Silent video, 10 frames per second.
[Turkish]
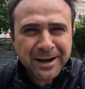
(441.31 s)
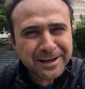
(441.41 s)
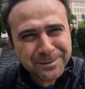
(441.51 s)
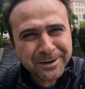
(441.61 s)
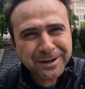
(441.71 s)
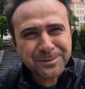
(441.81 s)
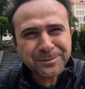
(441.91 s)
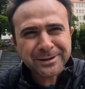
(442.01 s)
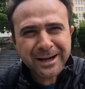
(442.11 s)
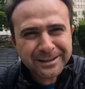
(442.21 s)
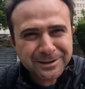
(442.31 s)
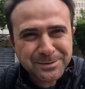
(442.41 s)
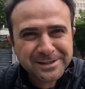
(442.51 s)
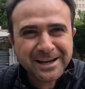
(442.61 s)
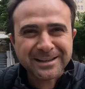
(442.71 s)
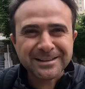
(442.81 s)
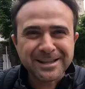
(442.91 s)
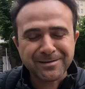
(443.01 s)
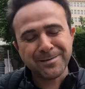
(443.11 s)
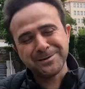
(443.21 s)
Hadi bakalım kaldığımız
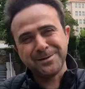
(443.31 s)
yerden devam